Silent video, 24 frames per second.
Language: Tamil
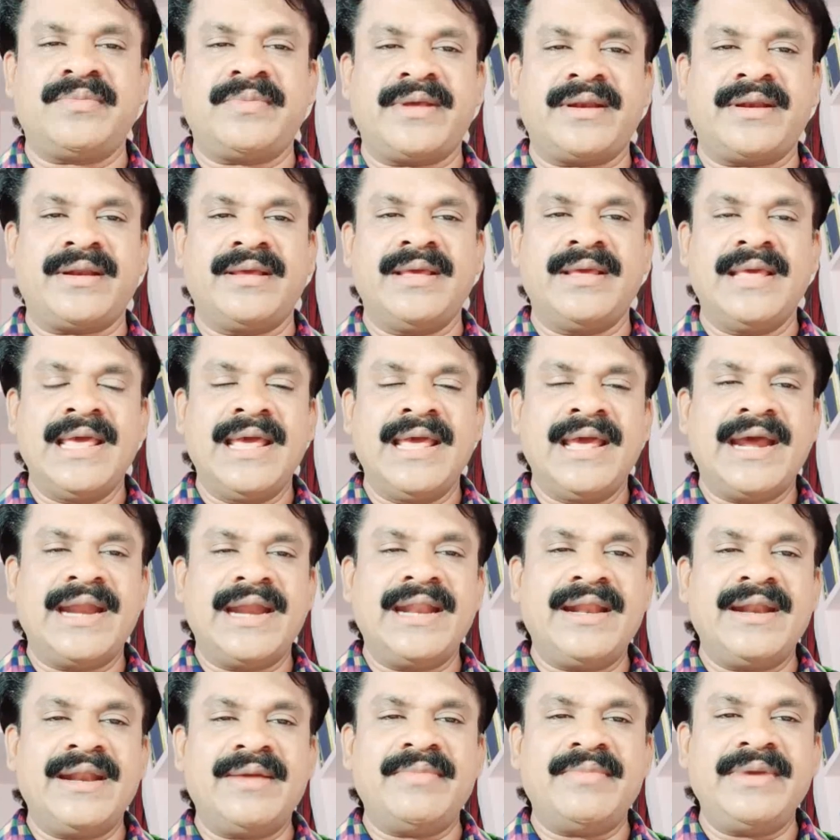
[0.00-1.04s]
பாருங்க
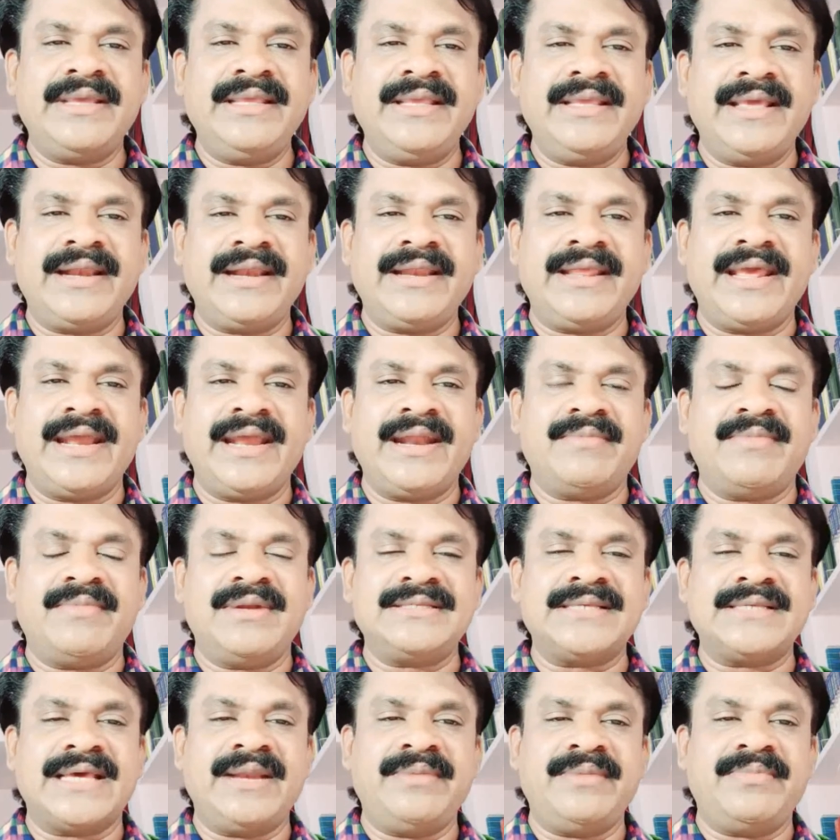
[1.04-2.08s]
ஆனால் நம்ம இயற்கையாக நம்மளை
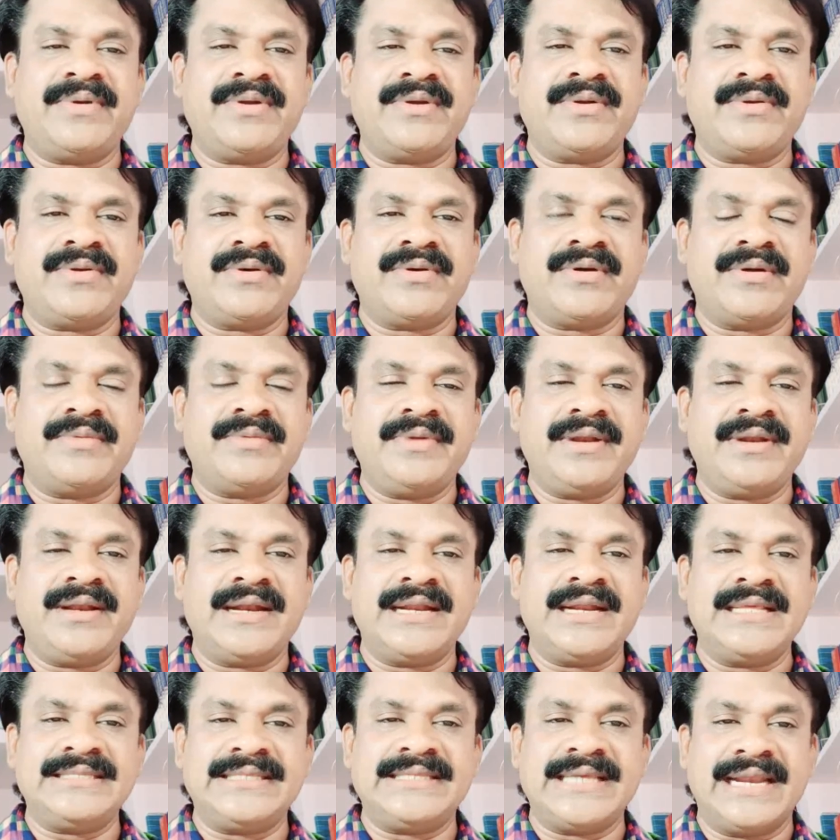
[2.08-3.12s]
சரி பண்ணணும்
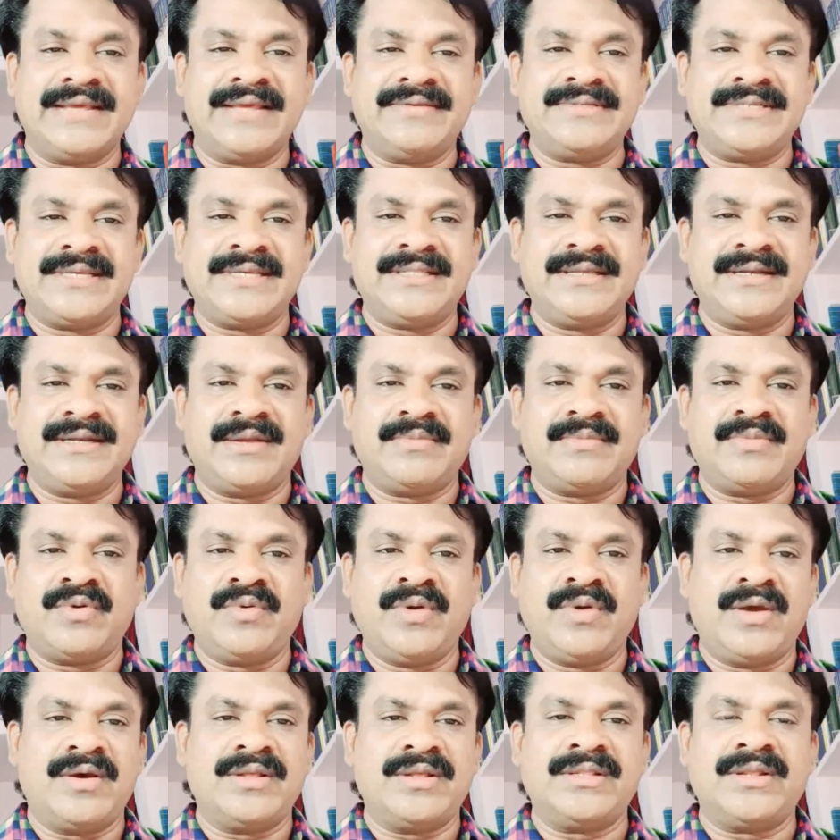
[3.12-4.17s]
அப்படின்னா சில விஷயத்துக்கு நம்ம
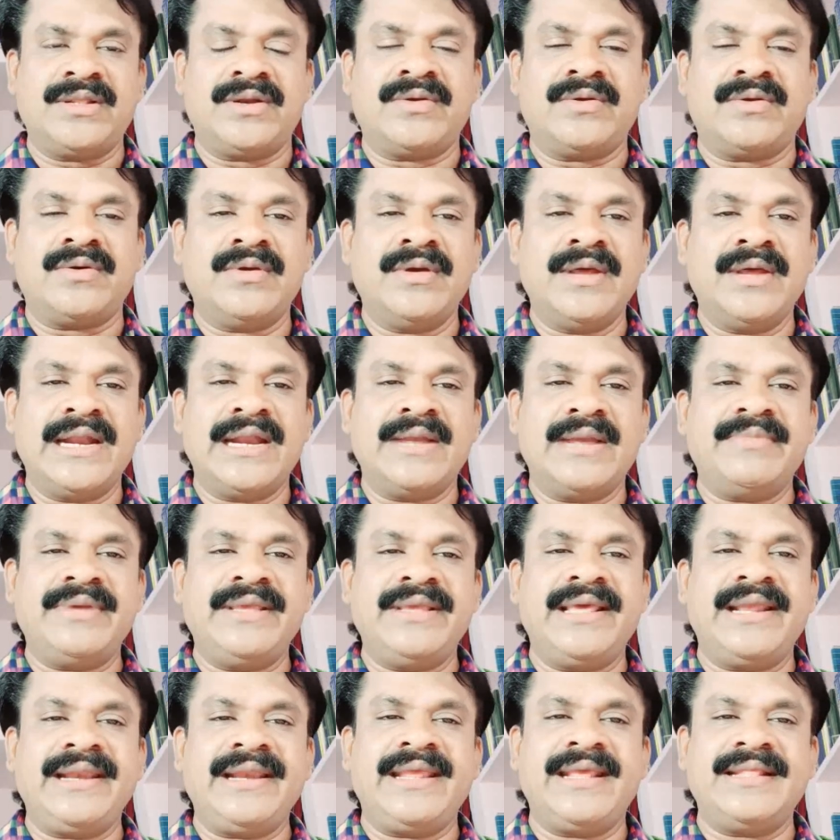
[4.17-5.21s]
உள்ளே வந்துடணும் நம்ம
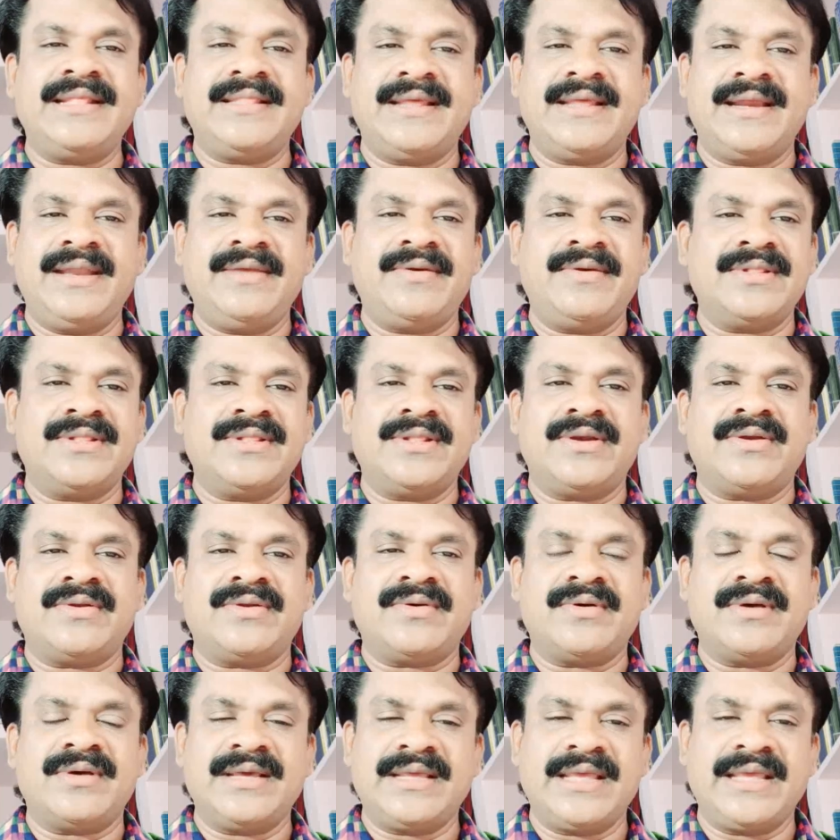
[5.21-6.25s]
இயற்கையை தேடி வந்துடணும்
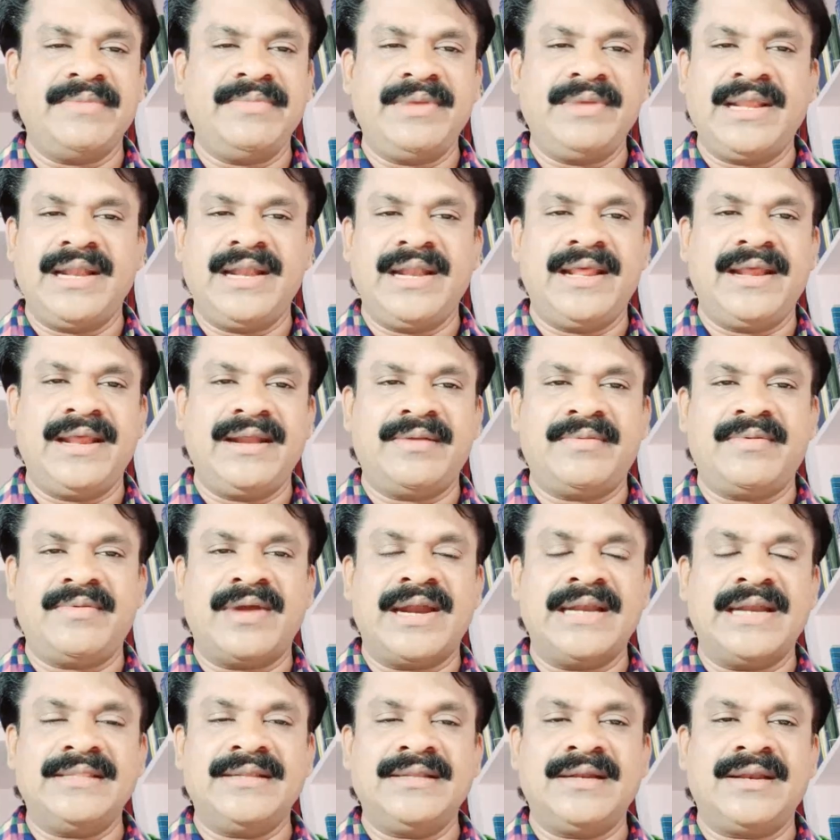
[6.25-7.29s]
கெமிக்கல்லையே நம்ம
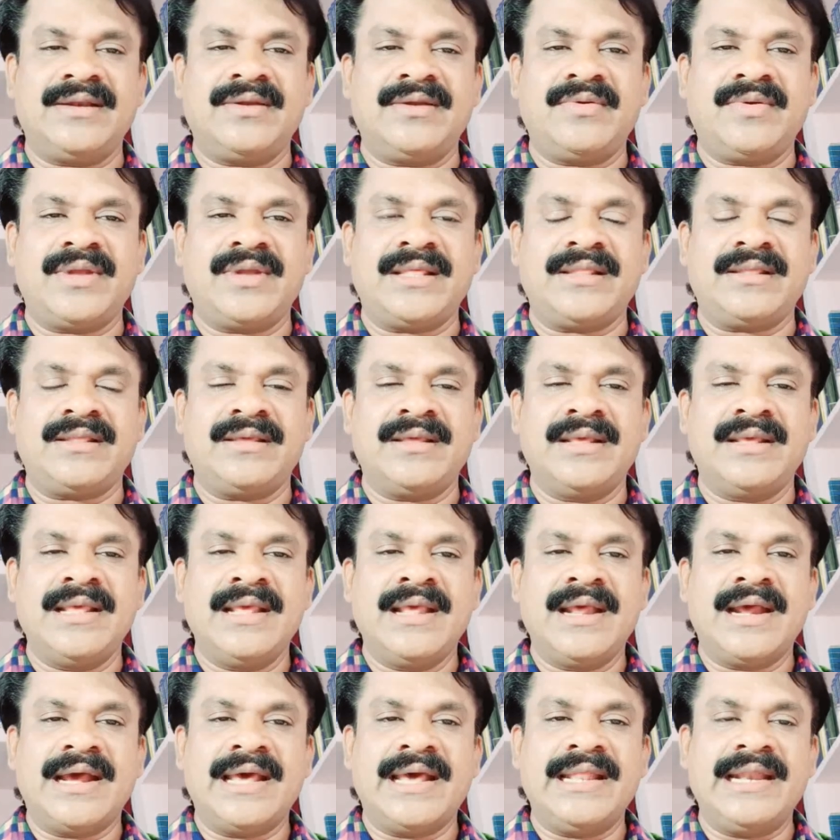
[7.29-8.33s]
வளர்ந்துட்டு இருக்கக்கூடாது
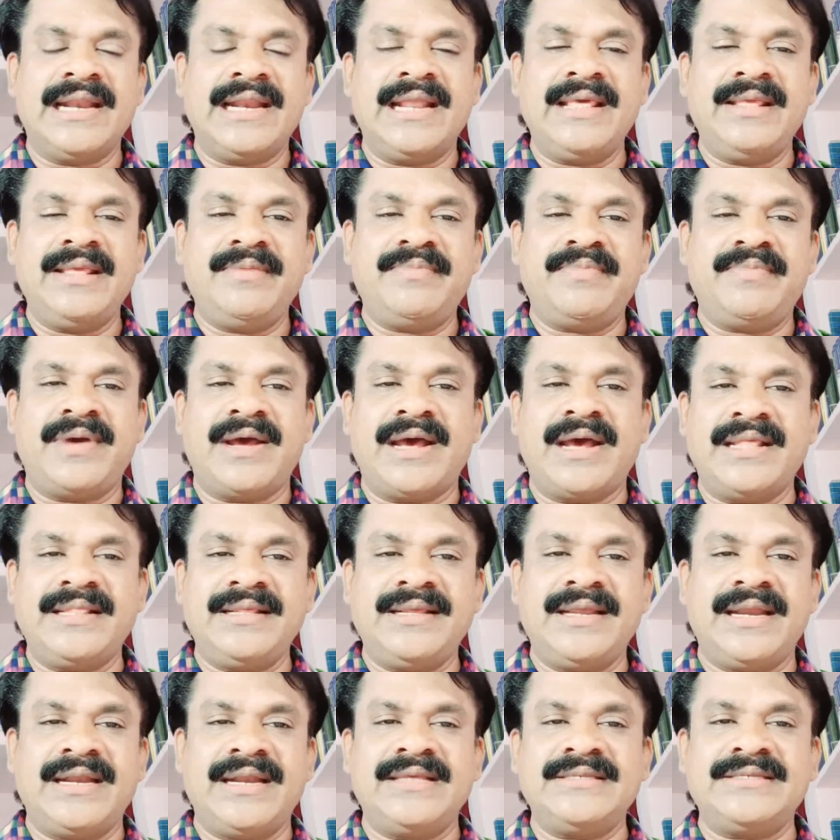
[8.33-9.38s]
அதனால் இப்போ
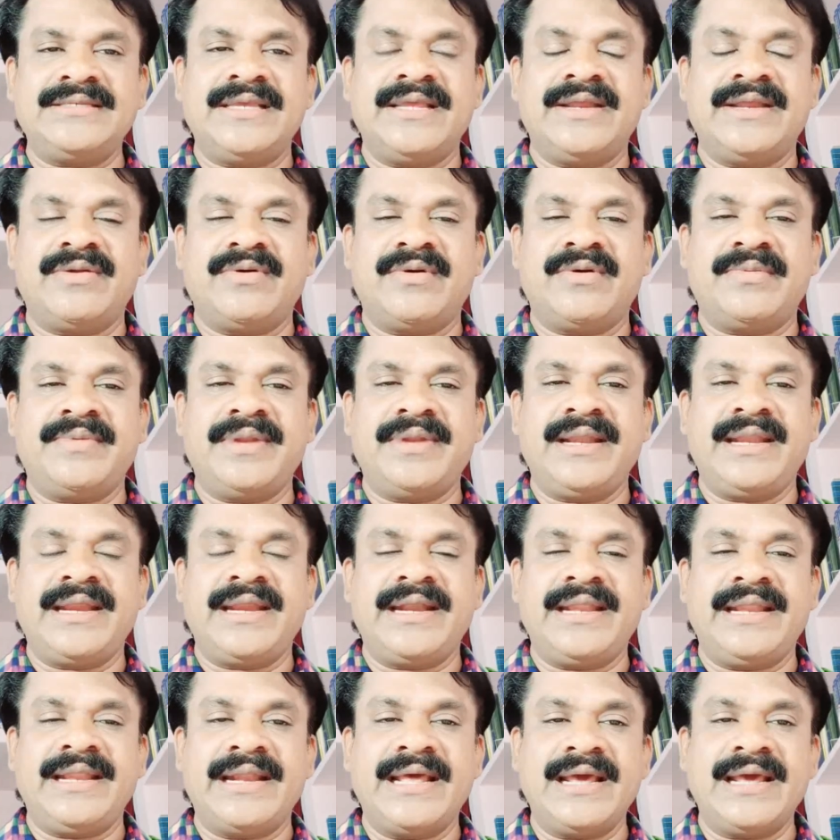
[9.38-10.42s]
அதுக்கு என்ன செய்யணும் அப்படின்னு
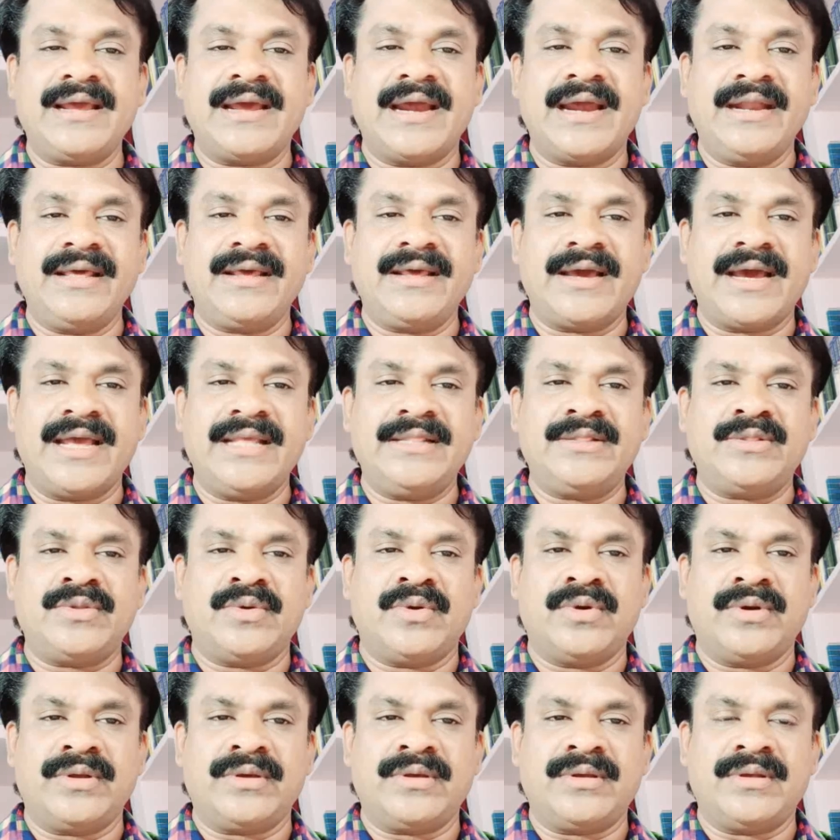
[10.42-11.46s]
கேட்டிங்கன்னா கடுக்காய்
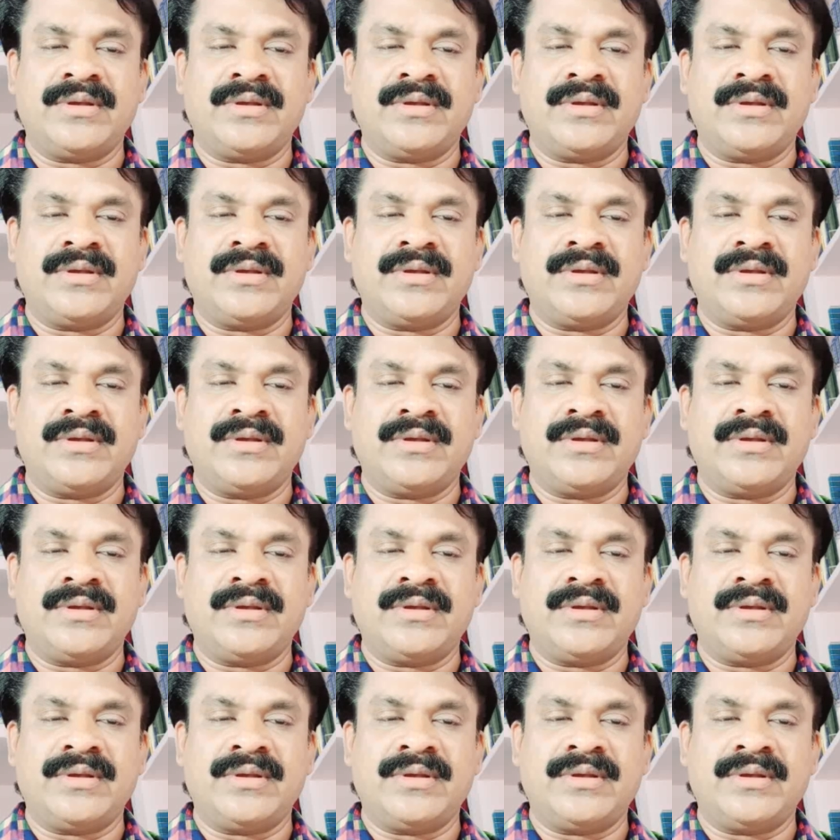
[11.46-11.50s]
தோடு